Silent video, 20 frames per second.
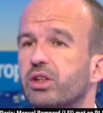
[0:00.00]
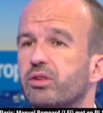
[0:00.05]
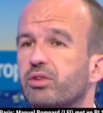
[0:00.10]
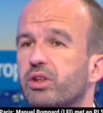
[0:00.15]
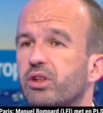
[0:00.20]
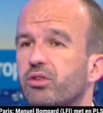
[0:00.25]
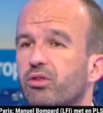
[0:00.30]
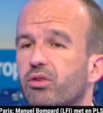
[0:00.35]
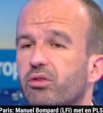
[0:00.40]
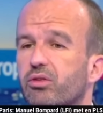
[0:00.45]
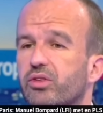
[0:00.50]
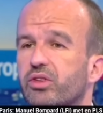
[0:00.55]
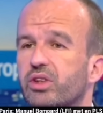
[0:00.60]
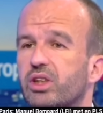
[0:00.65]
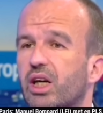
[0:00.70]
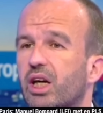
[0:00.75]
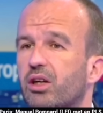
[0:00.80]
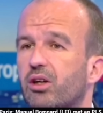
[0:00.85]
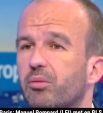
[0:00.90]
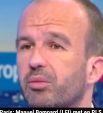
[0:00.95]
les chiffres qui sont hmm.
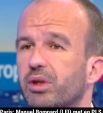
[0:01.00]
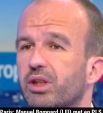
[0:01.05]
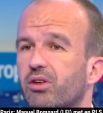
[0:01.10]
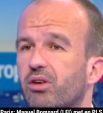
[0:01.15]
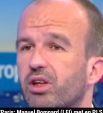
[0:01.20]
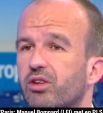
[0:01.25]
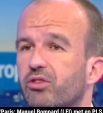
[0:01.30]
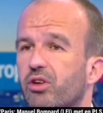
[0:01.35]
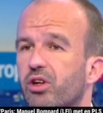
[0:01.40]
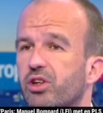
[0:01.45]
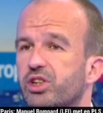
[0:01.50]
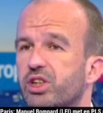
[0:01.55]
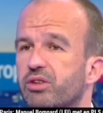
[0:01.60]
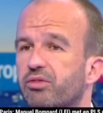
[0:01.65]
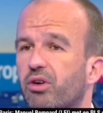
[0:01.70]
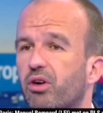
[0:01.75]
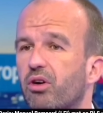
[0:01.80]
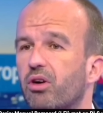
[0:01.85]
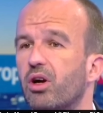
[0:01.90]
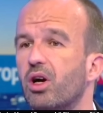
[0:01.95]
considérés comme étant les seuls
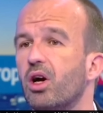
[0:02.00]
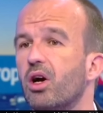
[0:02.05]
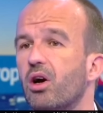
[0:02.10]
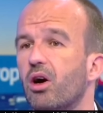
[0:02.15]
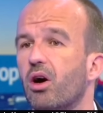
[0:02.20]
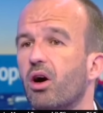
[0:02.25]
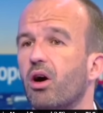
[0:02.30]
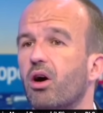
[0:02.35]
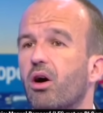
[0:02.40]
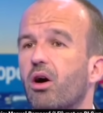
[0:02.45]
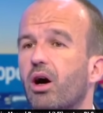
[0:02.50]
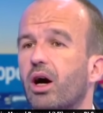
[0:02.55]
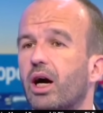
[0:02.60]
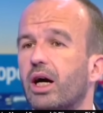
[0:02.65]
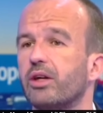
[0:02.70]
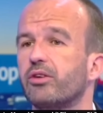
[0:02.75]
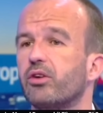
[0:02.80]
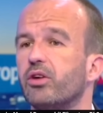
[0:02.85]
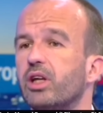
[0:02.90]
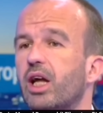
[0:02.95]
chiffres euh,
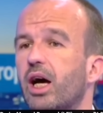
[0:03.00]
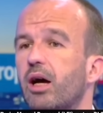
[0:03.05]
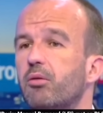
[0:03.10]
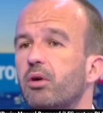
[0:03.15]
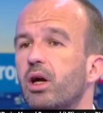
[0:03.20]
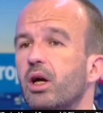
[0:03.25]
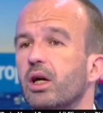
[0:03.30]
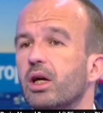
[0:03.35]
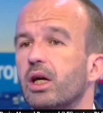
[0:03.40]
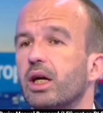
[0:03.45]
raisonnables.